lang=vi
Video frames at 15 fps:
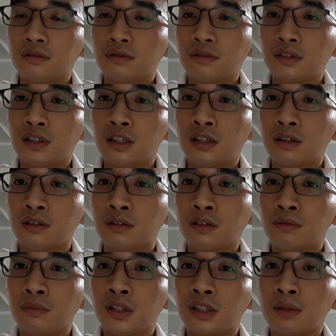Thì
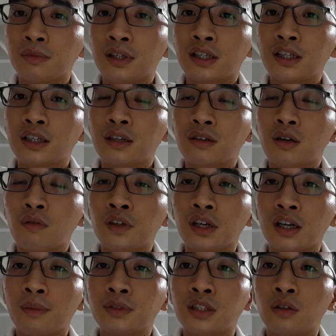mình tìm thấy cái công
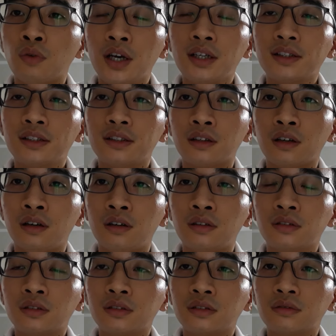việc lập trình web nó
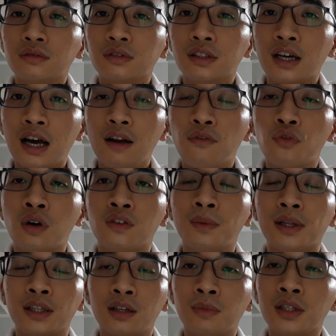khá là phù hợp với
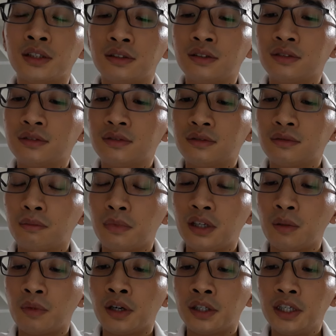bản thân mình. Mình
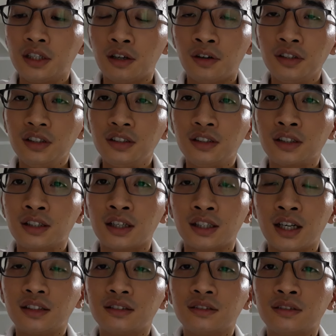là một người ít nói, cẩn
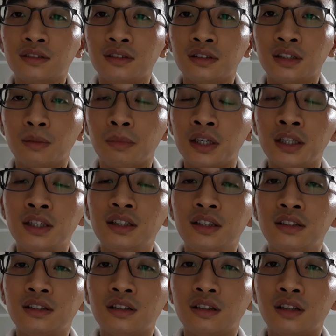thận, tỉ mỉ,
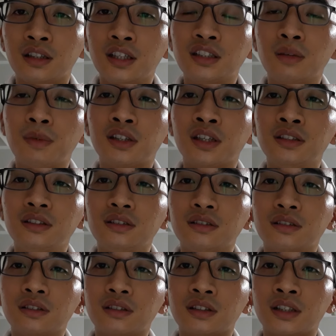thích chơi máy tính,
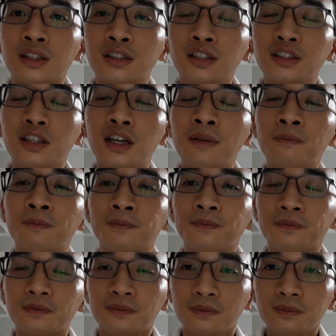thích chơi game,
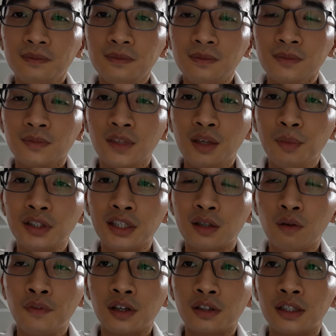nên mình thấy
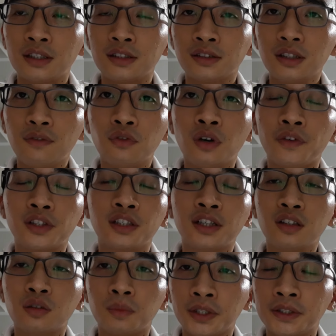công việc này rất là phù hợp với tính
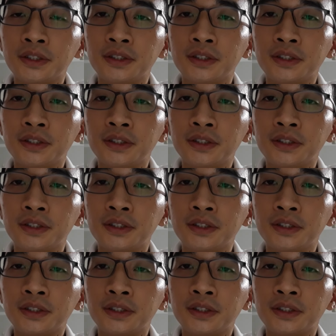cách của mình.